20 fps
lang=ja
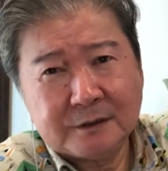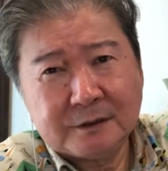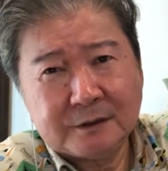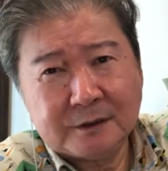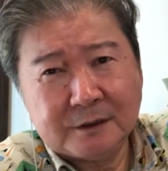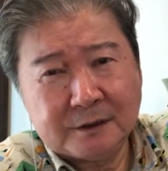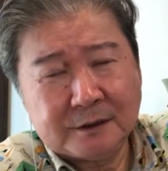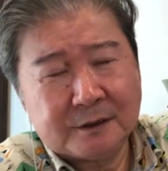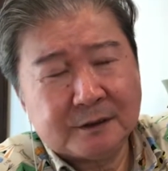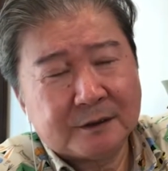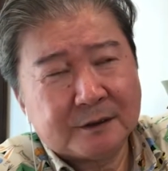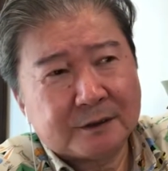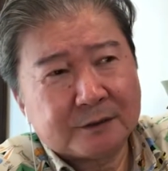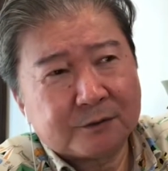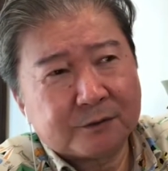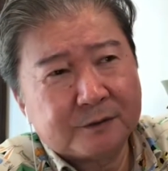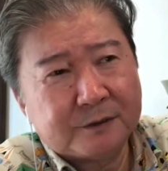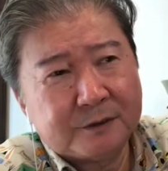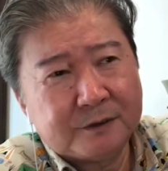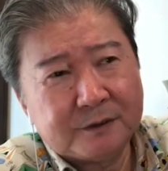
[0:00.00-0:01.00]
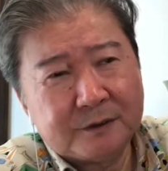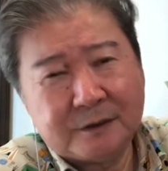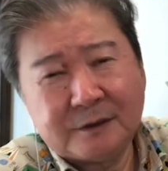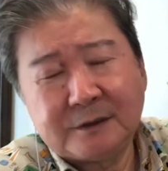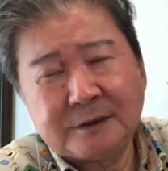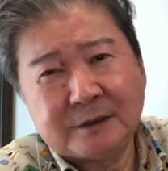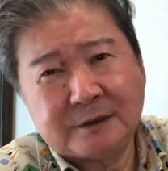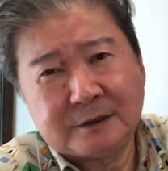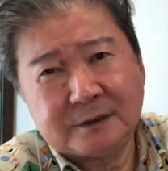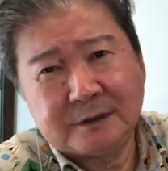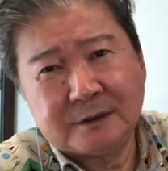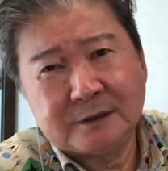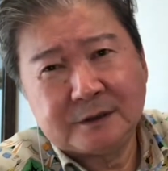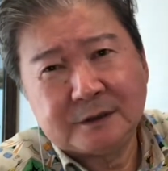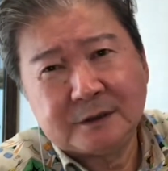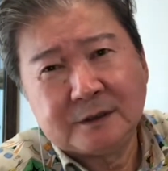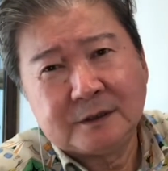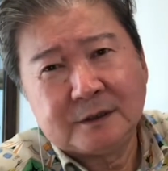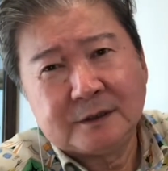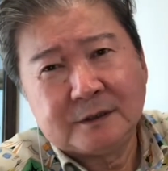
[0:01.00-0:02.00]
ね、あと倫理的、
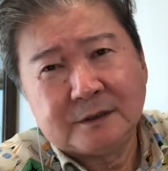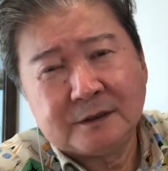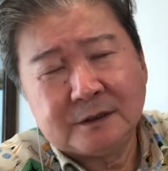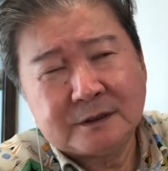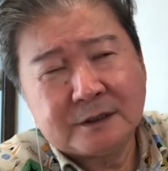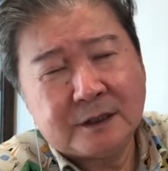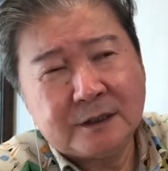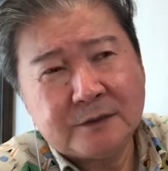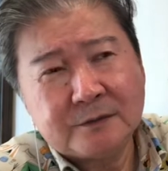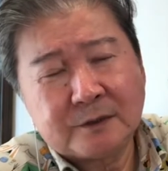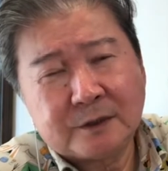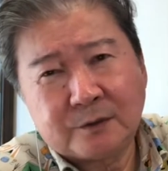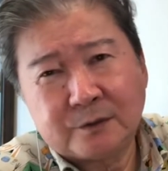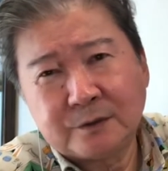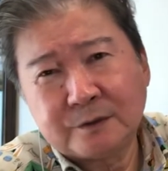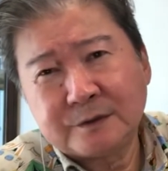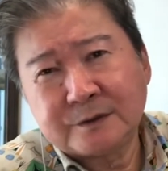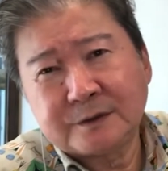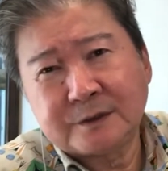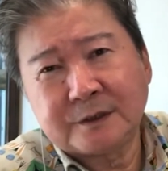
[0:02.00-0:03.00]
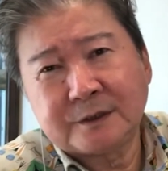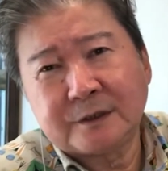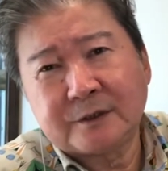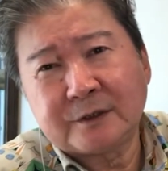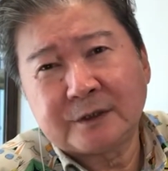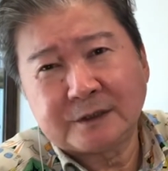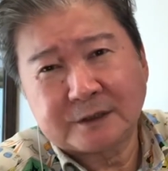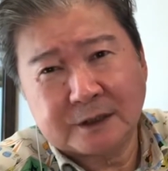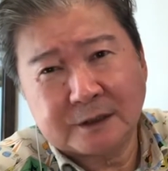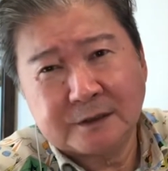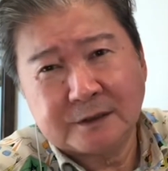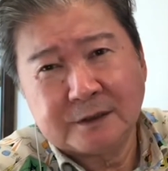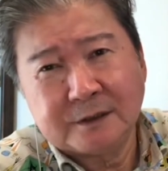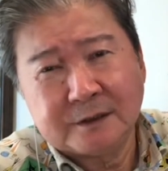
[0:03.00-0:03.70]
で、最後は法律的なわけじゃん。